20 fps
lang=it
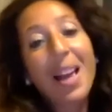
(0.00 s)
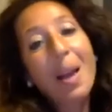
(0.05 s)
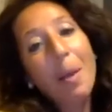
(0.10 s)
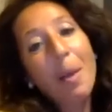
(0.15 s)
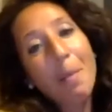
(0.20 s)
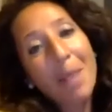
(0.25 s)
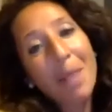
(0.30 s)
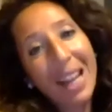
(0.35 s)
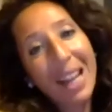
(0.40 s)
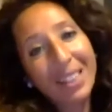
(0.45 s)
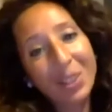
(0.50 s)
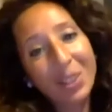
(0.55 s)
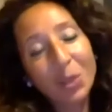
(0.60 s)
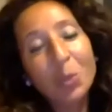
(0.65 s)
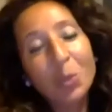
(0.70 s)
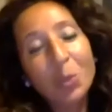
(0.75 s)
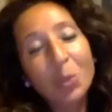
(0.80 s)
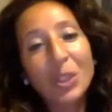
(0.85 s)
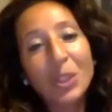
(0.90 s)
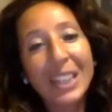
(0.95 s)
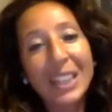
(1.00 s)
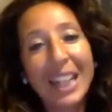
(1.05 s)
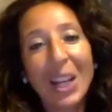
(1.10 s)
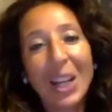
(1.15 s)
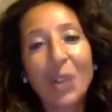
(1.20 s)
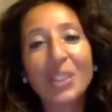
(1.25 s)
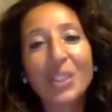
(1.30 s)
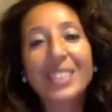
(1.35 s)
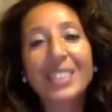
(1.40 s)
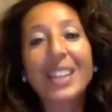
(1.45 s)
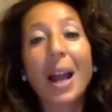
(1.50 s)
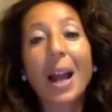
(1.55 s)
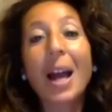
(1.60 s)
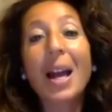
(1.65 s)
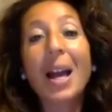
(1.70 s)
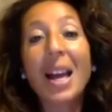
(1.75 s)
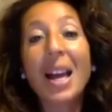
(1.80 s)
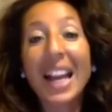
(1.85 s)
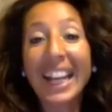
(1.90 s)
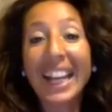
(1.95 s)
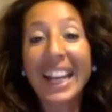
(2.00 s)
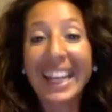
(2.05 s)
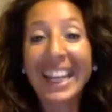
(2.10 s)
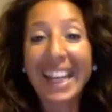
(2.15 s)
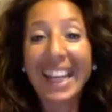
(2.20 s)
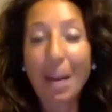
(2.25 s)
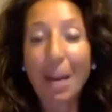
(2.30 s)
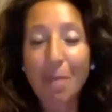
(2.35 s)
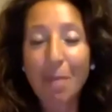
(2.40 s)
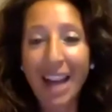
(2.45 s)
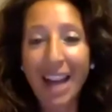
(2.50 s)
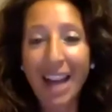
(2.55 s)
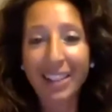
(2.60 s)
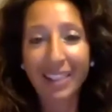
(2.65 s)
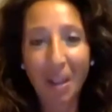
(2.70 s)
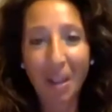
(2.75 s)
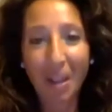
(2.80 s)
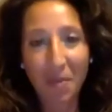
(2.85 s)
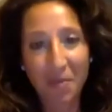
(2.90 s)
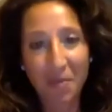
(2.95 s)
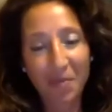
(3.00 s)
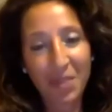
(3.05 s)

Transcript: beatitudine, la nostra chiamata,